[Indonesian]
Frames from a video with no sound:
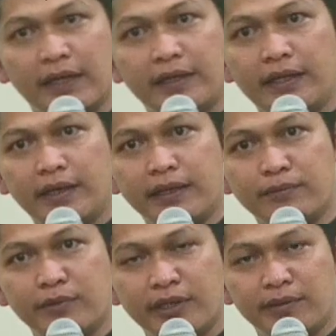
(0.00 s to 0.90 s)
ada
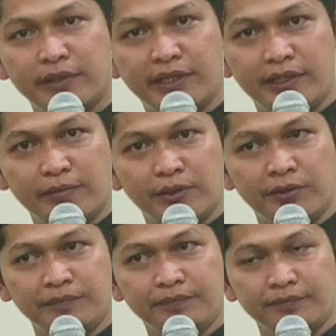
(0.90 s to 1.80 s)
yang model begini bu
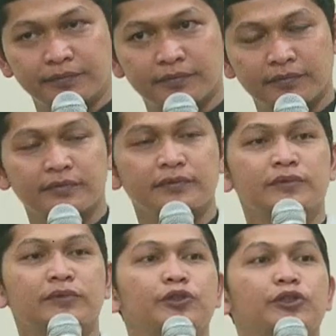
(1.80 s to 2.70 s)

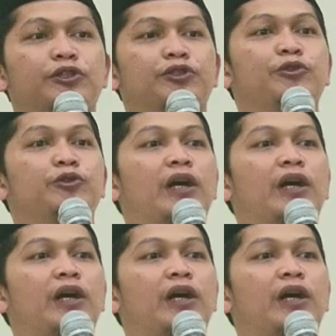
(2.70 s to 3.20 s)
itu